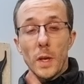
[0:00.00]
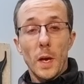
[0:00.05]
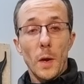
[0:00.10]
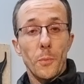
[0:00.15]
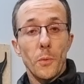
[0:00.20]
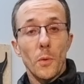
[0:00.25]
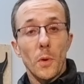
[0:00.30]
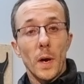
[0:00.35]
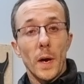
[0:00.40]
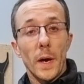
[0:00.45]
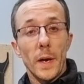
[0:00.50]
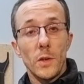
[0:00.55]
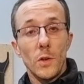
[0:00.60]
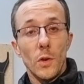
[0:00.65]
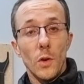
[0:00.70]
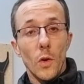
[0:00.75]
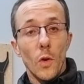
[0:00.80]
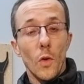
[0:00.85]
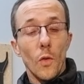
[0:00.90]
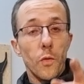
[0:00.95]
Carpure
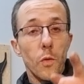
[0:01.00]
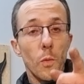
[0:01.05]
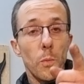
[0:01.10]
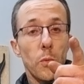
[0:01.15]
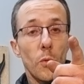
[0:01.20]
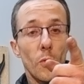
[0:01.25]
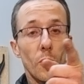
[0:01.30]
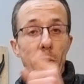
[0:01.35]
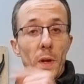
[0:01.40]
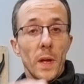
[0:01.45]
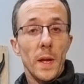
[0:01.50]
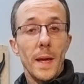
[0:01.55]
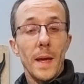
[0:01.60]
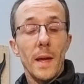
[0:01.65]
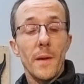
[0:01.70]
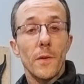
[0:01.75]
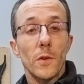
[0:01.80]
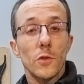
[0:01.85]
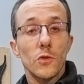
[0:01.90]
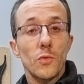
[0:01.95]
Ride, vous pouvez
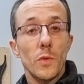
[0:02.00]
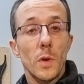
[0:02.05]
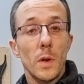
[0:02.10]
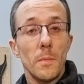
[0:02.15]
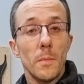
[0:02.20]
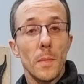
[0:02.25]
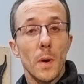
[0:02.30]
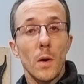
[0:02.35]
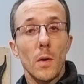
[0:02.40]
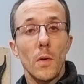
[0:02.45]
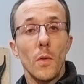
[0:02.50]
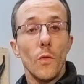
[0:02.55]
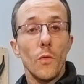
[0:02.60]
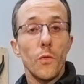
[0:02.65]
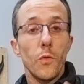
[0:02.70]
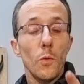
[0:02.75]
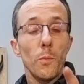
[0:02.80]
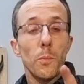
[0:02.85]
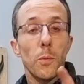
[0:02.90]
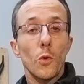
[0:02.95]
éventuellement
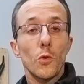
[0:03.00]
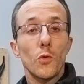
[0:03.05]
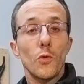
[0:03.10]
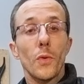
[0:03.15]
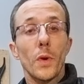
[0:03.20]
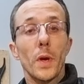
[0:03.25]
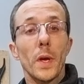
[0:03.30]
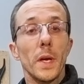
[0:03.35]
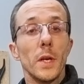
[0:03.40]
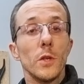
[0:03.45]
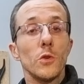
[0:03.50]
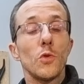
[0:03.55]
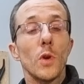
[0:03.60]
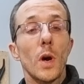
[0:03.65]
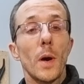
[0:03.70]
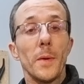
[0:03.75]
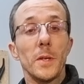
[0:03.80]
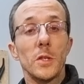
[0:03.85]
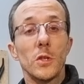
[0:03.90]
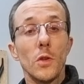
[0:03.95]
vous le procurer
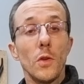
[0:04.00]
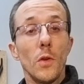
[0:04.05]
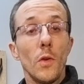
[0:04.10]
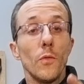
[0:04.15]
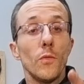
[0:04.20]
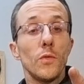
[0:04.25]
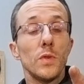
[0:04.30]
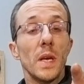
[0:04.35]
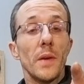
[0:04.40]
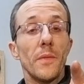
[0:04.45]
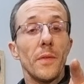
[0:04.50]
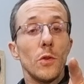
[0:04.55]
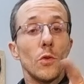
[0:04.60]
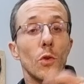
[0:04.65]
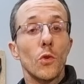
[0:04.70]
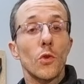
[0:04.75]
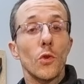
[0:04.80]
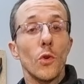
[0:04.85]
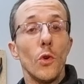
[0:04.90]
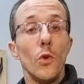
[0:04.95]
sur Amazon. Vous avez
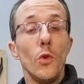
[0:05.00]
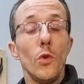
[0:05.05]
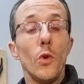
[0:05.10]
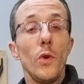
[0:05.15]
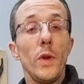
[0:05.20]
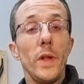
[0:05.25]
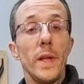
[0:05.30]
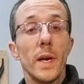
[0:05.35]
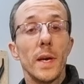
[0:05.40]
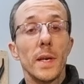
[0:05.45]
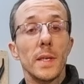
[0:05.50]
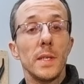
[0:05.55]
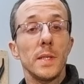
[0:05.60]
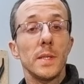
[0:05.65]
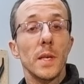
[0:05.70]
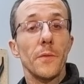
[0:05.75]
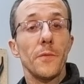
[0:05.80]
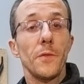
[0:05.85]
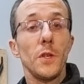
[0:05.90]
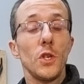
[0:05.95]
donc le lien qui
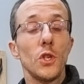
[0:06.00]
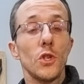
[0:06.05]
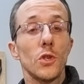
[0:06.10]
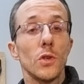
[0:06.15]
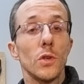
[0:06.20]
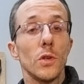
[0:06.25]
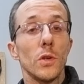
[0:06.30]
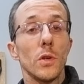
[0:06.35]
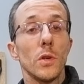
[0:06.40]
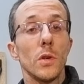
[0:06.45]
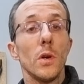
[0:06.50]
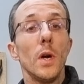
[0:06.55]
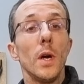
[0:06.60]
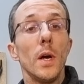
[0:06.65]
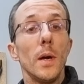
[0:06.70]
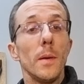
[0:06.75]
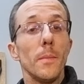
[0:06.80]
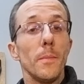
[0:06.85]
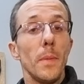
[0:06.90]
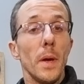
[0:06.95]
s'affiche... Euh,
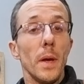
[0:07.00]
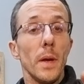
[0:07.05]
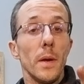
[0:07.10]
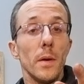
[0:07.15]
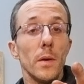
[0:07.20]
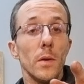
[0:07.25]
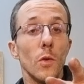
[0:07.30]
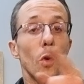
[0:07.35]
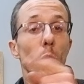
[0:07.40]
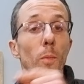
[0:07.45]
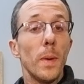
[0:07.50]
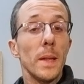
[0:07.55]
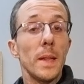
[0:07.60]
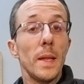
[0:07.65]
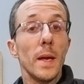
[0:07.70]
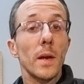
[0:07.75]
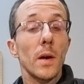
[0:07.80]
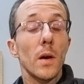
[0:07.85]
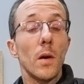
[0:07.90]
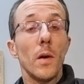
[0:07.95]
ben, euh, au bas de
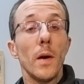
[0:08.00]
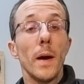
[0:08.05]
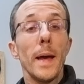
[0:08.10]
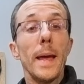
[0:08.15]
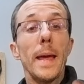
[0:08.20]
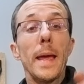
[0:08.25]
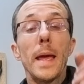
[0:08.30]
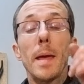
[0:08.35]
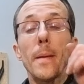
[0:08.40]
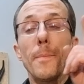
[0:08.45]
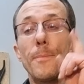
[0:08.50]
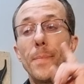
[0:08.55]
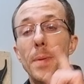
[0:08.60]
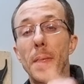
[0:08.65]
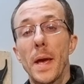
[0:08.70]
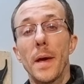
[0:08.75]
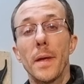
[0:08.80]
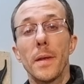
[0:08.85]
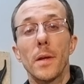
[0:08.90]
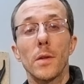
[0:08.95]
l'écran et
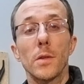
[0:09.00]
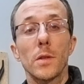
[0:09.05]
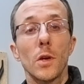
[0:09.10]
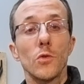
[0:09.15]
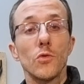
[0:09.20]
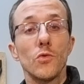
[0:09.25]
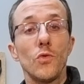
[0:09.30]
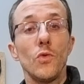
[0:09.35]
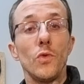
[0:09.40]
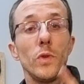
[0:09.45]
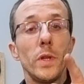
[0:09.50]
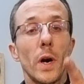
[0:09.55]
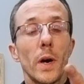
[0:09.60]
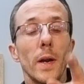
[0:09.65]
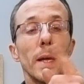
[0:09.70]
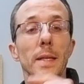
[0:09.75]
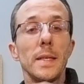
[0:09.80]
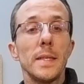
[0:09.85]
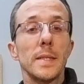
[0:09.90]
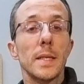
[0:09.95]
bien entendu dans
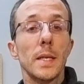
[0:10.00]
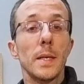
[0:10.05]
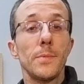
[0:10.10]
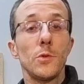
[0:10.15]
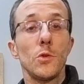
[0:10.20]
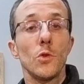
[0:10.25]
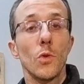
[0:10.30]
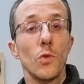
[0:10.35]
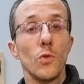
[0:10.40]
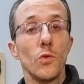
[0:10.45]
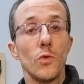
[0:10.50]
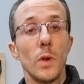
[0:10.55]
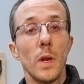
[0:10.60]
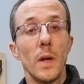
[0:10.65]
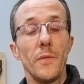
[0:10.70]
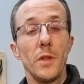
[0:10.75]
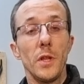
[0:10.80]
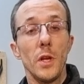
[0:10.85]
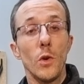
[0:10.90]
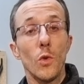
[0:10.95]
la description de
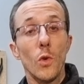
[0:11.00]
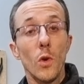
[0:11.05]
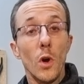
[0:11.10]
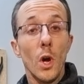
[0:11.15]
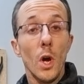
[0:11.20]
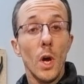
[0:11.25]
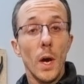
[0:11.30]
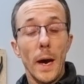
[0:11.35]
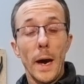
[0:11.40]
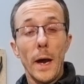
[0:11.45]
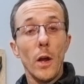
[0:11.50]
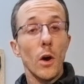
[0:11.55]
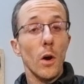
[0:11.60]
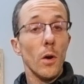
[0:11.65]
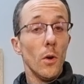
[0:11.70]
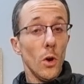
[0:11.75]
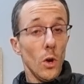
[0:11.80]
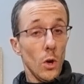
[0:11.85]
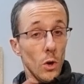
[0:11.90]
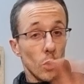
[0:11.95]
la vidéo.
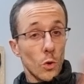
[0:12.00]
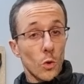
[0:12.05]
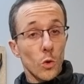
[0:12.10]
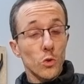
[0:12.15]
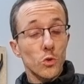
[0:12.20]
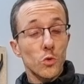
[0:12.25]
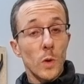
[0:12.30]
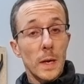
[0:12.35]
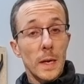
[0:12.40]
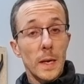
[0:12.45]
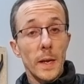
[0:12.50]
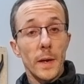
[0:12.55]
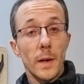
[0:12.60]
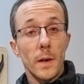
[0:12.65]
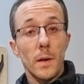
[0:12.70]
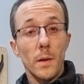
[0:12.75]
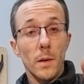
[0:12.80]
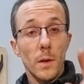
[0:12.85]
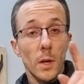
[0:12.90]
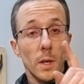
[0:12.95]
Alors, qu'on soit
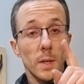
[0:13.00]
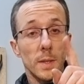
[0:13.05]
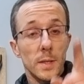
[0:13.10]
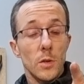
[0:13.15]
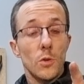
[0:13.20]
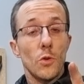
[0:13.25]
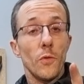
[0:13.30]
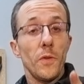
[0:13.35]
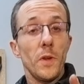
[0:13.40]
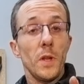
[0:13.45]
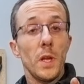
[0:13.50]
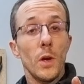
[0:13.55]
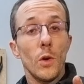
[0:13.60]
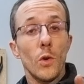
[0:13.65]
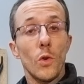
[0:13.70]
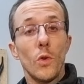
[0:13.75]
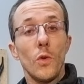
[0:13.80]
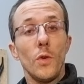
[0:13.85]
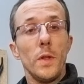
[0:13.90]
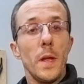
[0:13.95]
clair, hein, cette
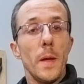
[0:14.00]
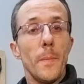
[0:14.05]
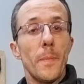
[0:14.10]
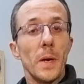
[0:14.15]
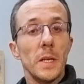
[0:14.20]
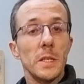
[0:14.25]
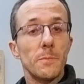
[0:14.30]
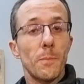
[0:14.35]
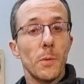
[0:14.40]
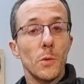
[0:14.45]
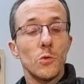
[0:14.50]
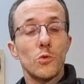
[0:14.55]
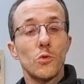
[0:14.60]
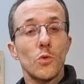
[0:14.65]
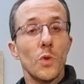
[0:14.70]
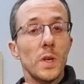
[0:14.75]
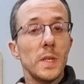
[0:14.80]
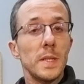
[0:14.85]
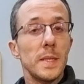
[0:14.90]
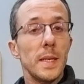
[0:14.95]
vidéo n'est pas
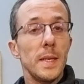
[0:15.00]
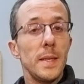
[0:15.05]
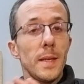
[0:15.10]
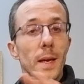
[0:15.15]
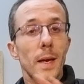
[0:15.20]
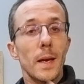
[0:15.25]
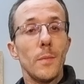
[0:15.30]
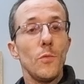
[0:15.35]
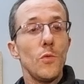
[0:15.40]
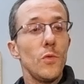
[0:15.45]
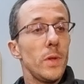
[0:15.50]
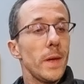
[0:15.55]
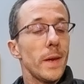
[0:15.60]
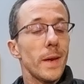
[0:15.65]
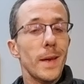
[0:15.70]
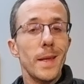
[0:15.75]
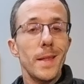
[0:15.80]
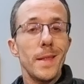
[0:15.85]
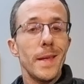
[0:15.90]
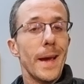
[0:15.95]
sponsorisée, ni
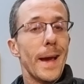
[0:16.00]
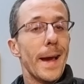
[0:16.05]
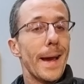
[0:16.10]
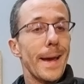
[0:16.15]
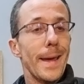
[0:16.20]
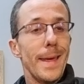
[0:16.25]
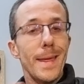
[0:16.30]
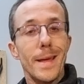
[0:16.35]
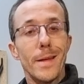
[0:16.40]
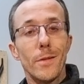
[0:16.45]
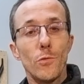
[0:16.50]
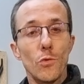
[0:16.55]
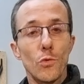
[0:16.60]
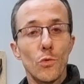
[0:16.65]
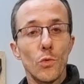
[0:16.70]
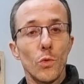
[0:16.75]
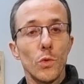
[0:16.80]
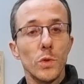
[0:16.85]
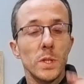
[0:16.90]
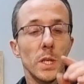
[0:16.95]
rémunérée, ni rien du
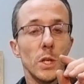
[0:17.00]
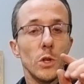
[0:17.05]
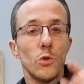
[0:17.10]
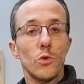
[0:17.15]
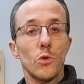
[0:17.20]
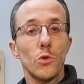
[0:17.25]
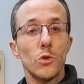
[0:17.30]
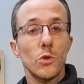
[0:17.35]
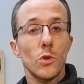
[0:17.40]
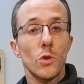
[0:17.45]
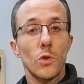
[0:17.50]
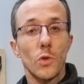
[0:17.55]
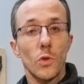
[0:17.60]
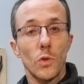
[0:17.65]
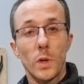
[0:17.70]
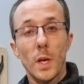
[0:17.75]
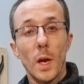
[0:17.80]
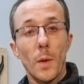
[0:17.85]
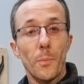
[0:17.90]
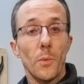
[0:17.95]
tout. C'est juste que
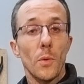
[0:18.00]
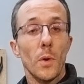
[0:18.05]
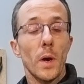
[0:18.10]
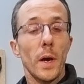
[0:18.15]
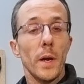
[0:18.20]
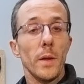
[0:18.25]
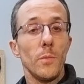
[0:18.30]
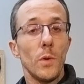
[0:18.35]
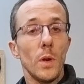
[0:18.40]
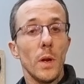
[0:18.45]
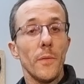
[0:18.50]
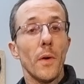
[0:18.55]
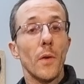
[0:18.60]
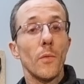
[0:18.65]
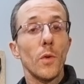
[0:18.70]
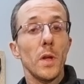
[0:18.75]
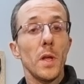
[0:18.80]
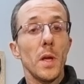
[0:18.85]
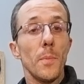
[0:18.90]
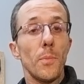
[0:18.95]
Carpuride me l'avait
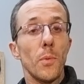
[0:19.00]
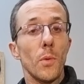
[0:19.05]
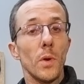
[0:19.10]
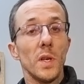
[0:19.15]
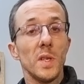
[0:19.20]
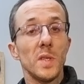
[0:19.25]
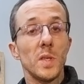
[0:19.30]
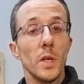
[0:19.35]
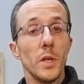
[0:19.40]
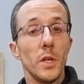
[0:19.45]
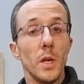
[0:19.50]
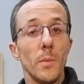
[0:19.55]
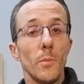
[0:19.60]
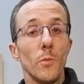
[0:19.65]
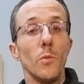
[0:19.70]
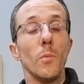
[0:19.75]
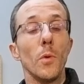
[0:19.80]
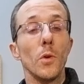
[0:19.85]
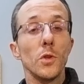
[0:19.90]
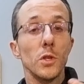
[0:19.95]
envoyé pour l'essayer,
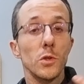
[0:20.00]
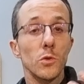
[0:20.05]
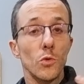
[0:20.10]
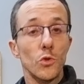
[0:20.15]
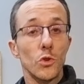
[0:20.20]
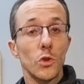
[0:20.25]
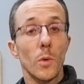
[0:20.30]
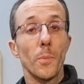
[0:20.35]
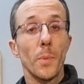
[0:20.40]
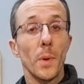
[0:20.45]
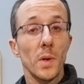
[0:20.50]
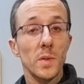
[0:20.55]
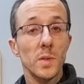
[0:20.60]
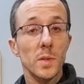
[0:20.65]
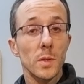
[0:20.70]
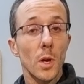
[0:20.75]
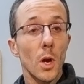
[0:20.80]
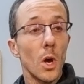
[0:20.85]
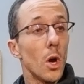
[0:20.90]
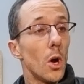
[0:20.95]
me demander ce que j'en
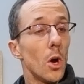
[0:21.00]
pense.